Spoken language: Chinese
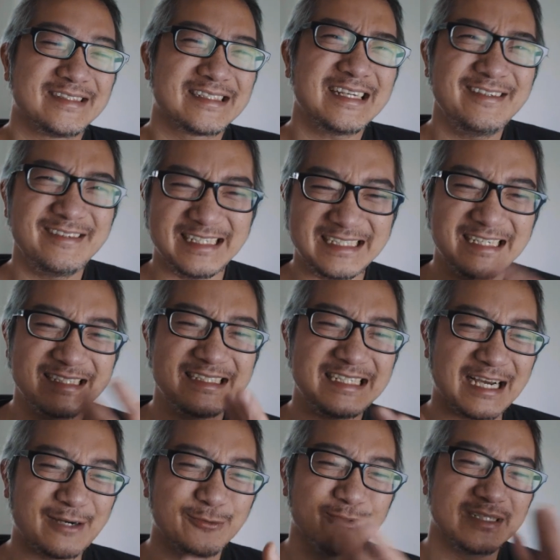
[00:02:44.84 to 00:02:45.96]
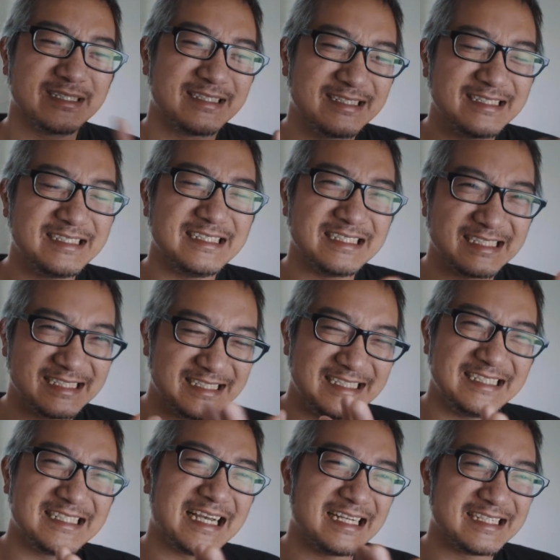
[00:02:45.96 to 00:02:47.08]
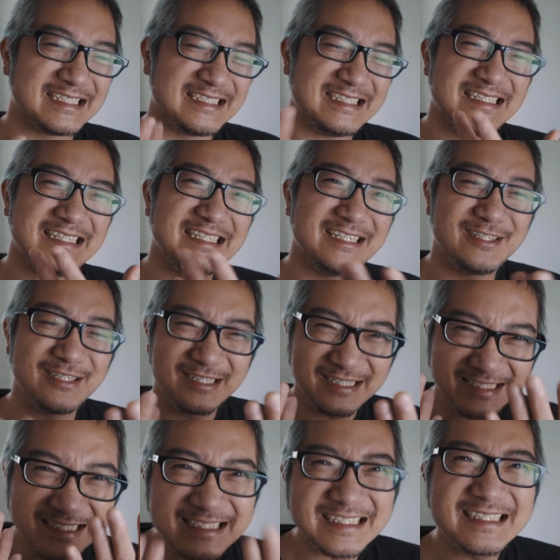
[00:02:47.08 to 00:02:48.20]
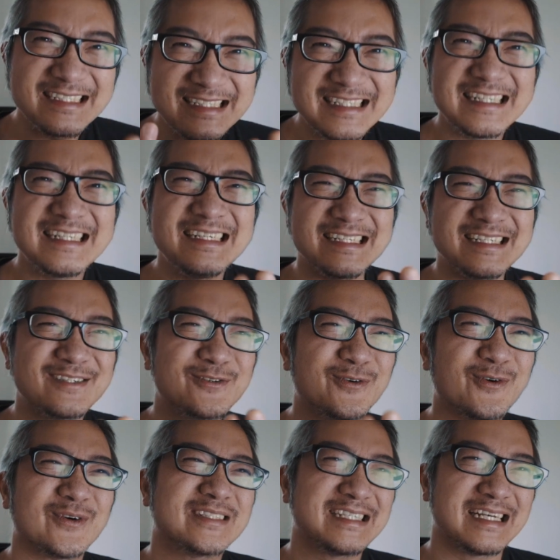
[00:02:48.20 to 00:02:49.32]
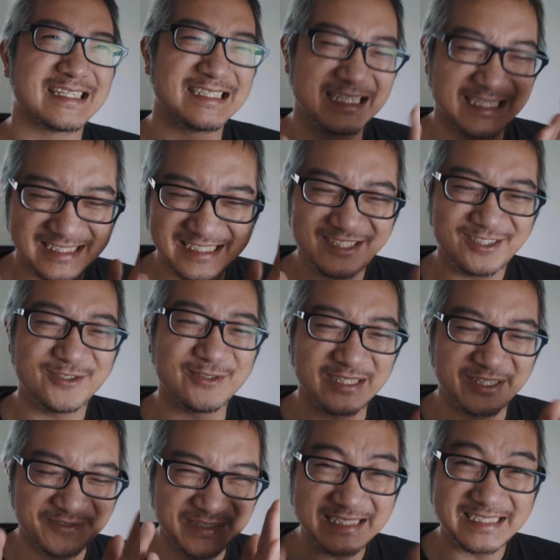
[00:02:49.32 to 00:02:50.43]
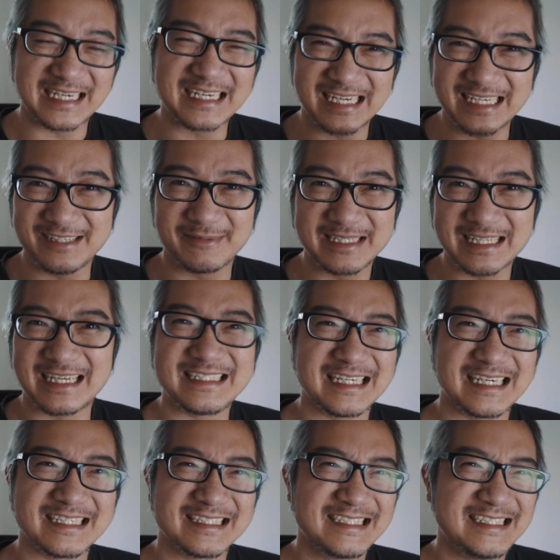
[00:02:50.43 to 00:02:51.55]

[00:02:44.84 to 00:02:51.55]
这有点像讲我自己的器材的心力心力。过程也记录，也分享给你们大家。